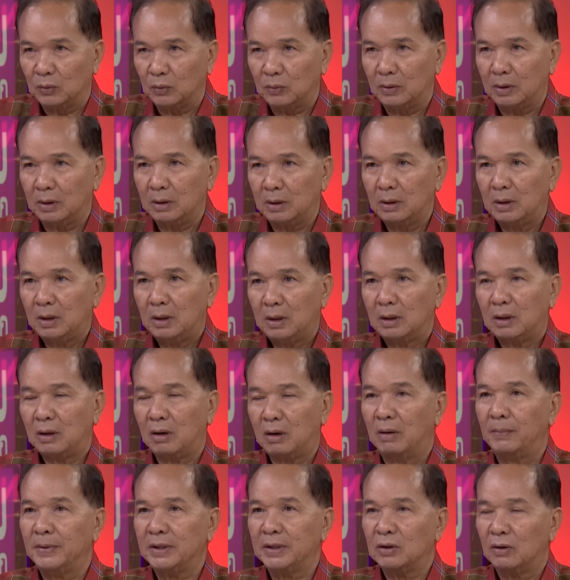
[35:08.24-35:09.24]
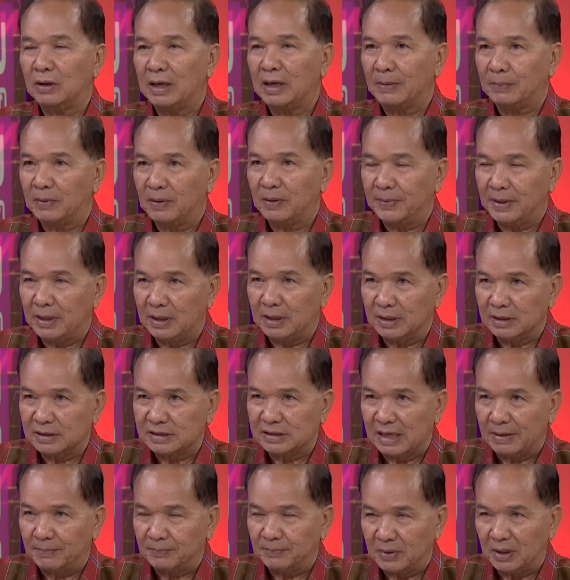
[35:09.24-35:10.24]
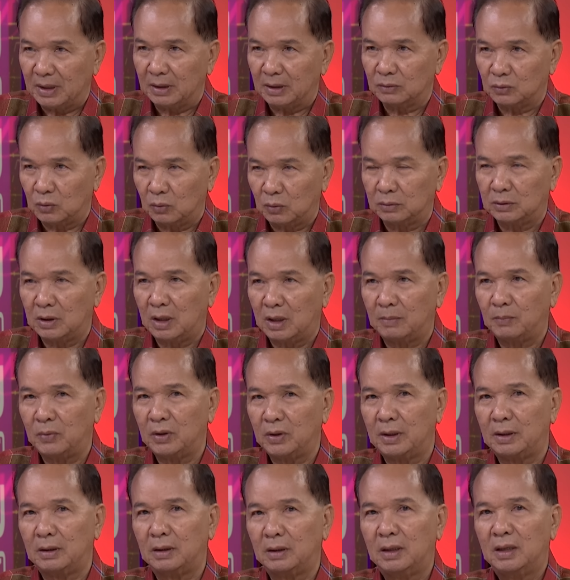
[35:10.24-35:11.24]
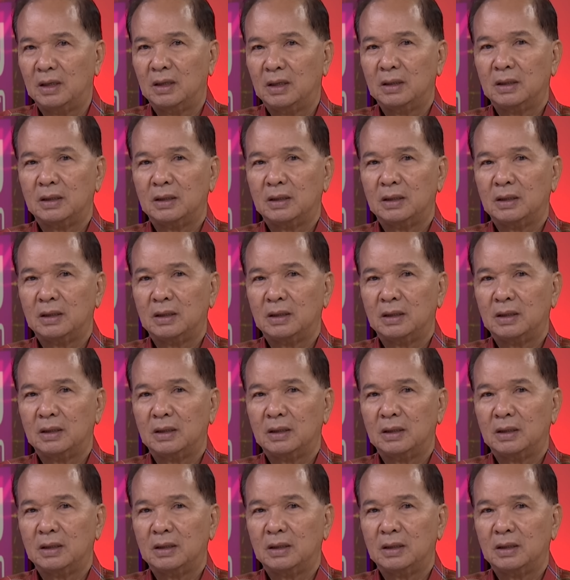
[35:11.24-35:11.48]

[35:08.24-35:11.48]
นตัวก็ไม่ต้องกลับเข้าไปในเรือนจำก็ไม่ต้องกลับเข้าไปเรือนจำอีกถูกต้องเพราะนั้น